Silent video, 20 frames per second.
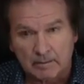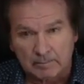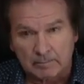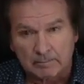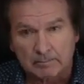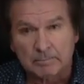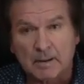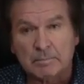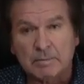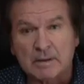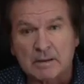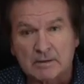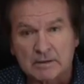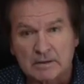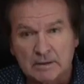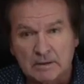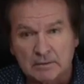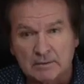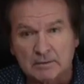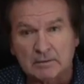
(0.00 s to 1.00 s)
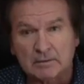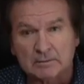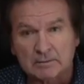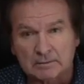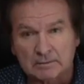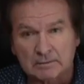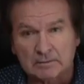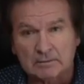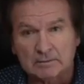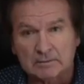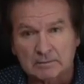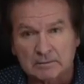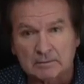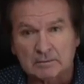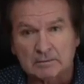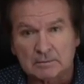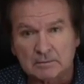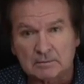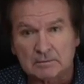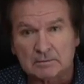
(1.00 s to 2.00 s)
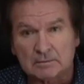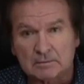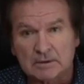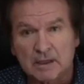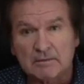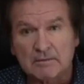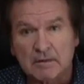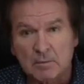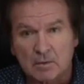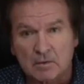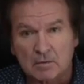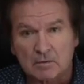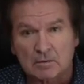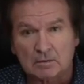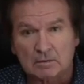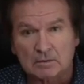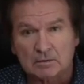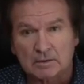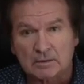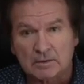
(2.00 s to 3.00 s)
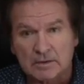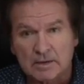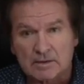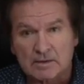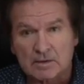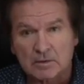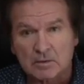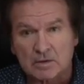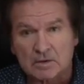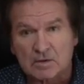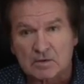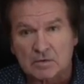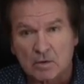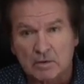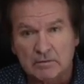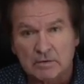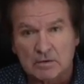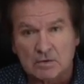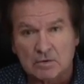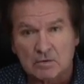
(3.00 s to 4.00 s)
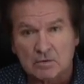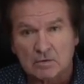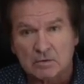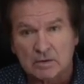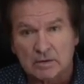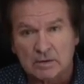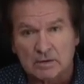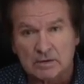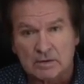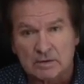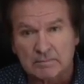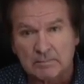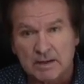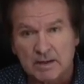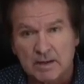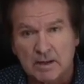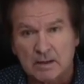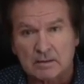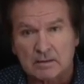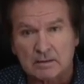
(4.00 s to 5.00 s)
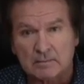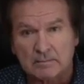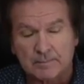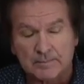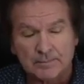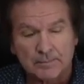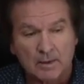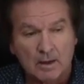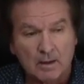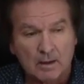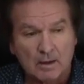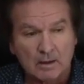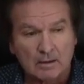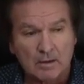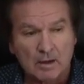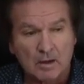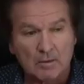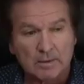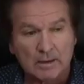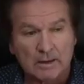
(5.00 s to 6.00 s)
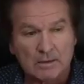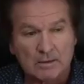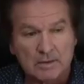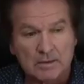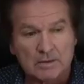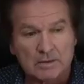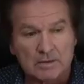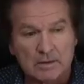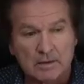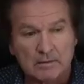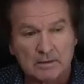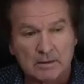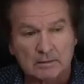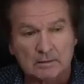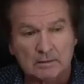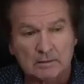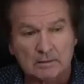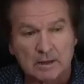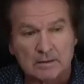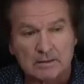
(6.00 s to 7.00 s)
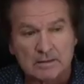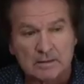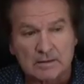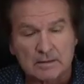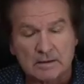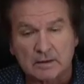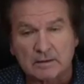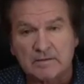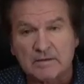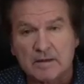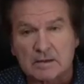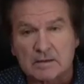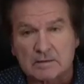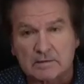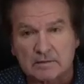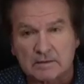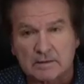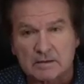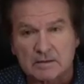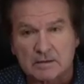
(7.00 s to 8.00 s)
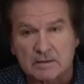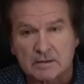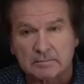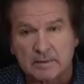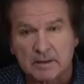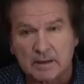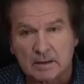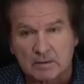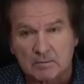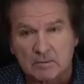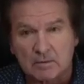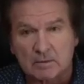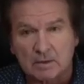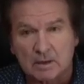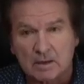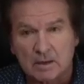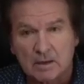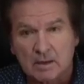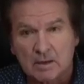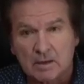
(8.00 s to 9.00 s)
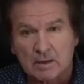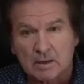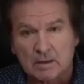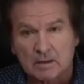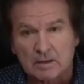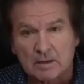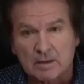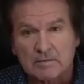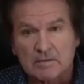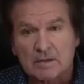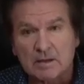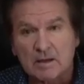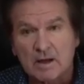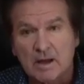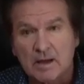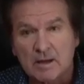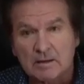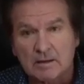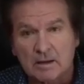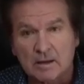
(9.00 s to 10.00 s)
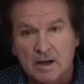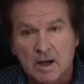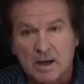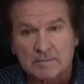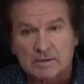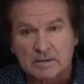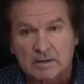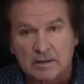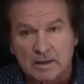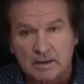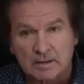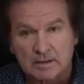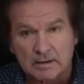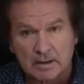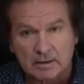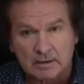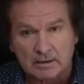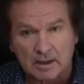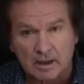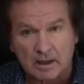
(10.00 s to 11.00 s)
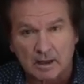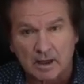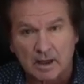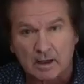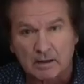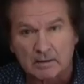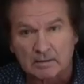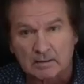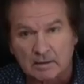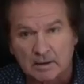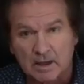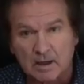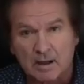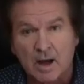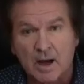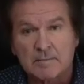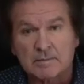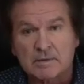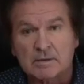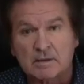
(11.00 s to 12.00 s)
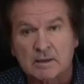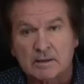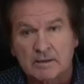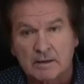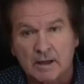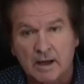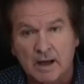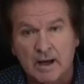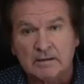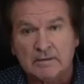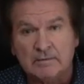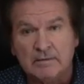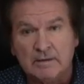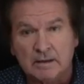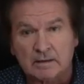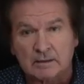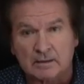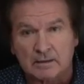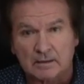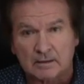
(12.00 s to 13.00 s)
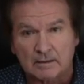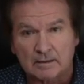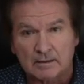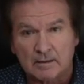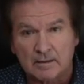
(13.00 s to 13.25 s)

Попляши, ну, Слава Богу, есть люди с совестью и с понятием геополитического, так сказать, ответственности. Поэтому, невзирая на хамское иногда, а хамские ответы,